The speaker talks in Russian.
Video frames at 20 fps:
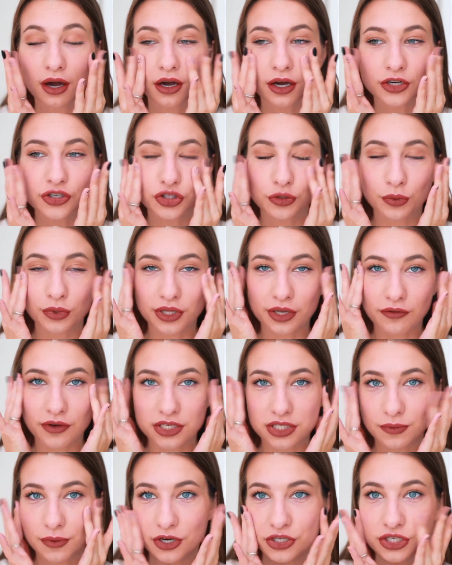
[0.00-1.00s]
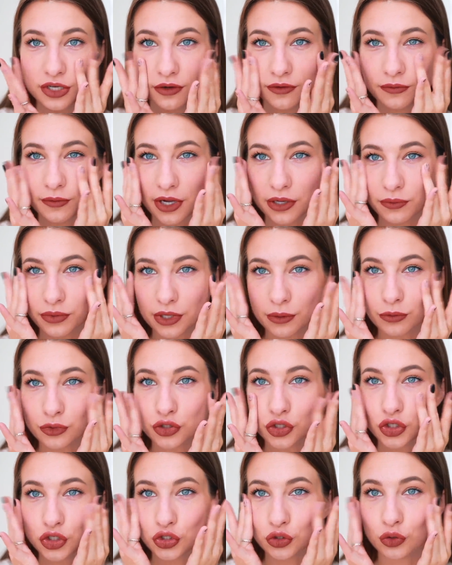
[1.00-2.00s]
а, чтобы на вас обращали внимание, потому
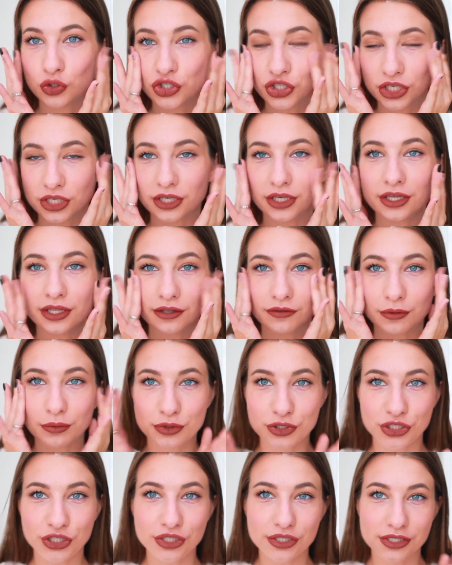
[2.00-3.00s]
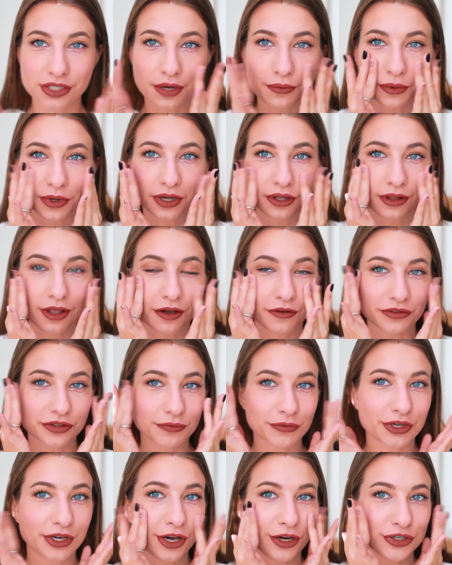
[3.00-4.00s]
что щечки это вообще самое главное,
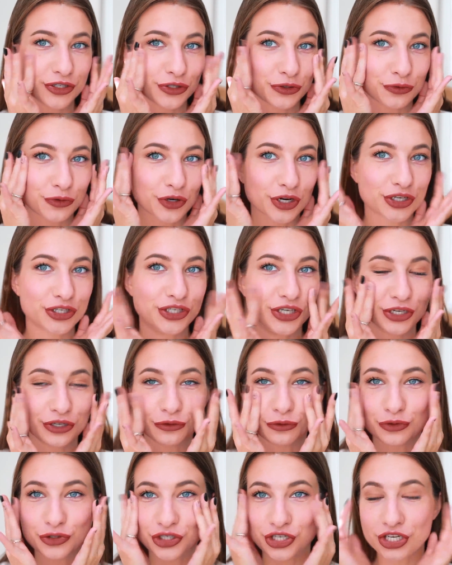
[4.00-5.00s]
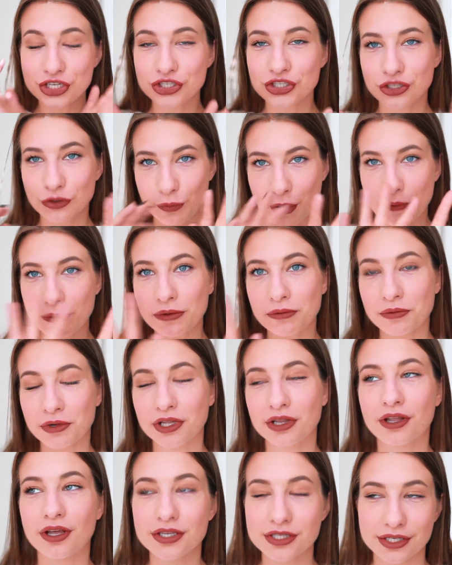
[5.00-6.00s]
мне кажется, украшение у женщин, ну, помимо
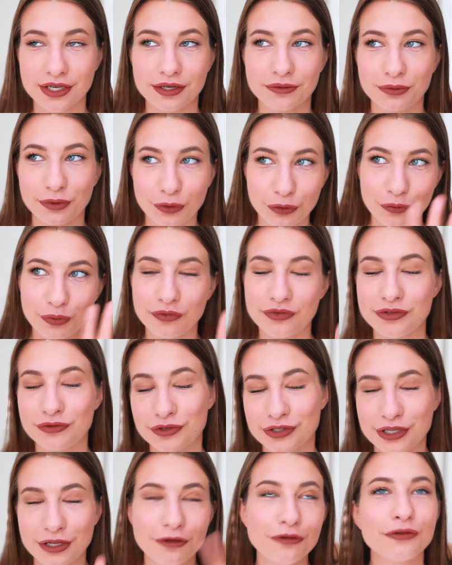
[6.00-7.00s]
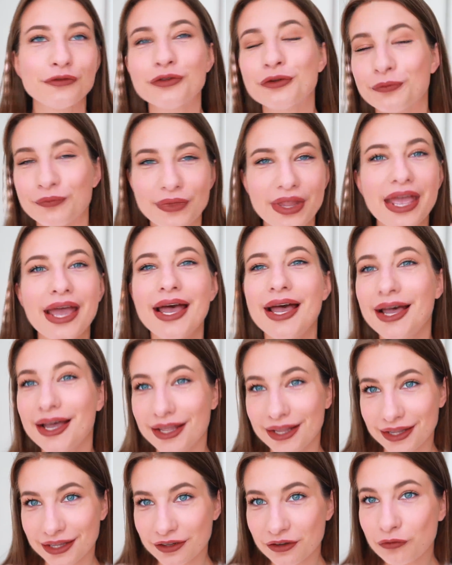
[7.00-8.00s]
глаз, как бы губы и всего остального, ну,
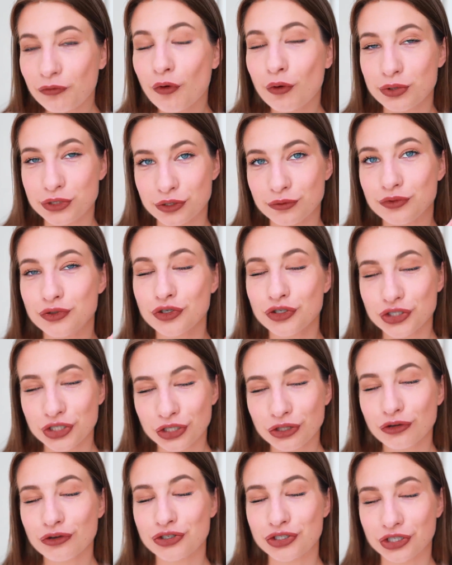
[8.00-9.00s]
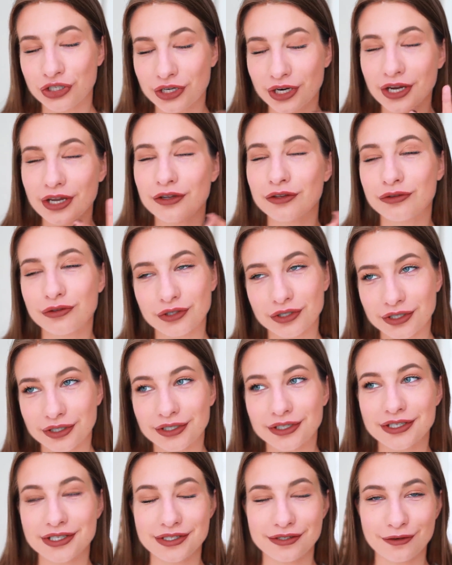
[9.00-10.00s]
в общем, щечки тоже играют
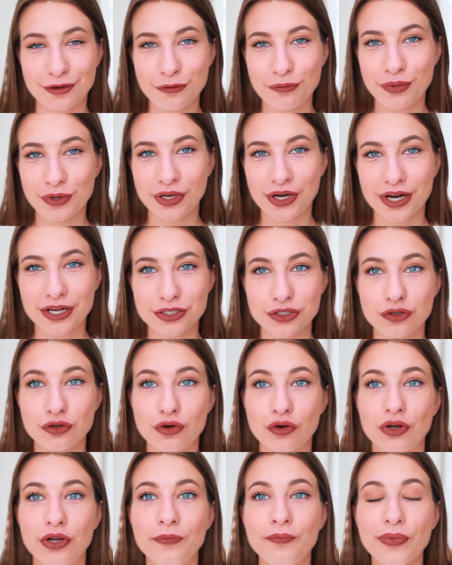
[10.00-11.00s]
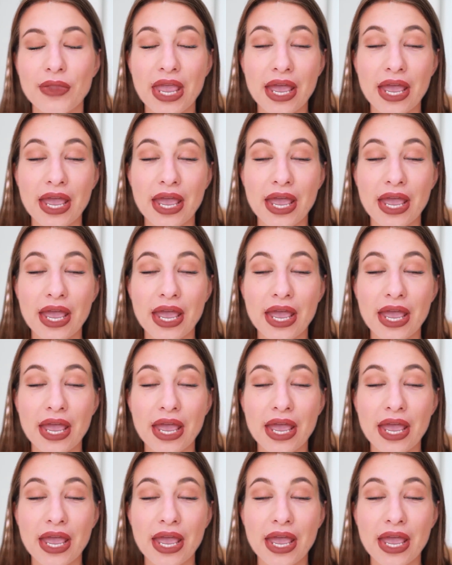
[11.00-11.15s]
а, свою прекрасную роль.